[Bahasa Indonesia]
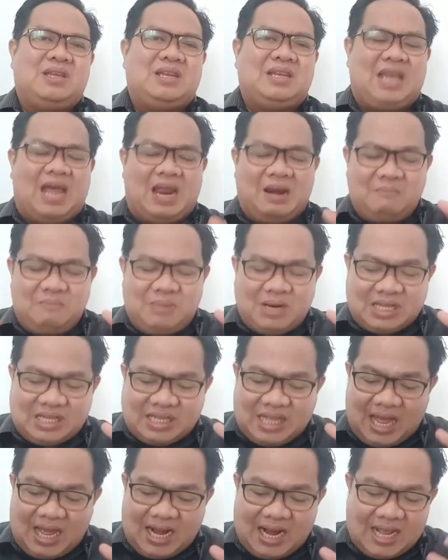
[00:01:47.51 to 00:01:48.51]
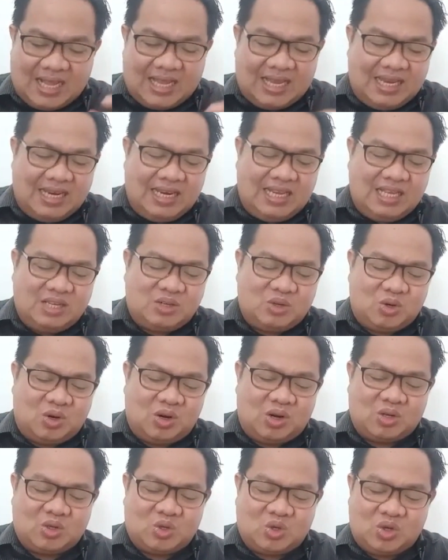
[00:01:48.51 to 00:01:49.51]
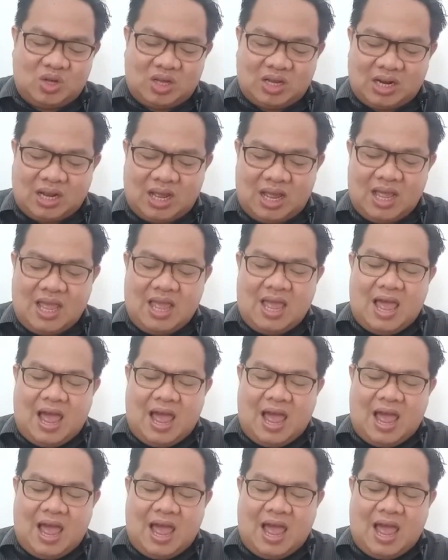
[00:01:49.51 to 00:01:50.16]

Dan bertarak ini saudara-saudara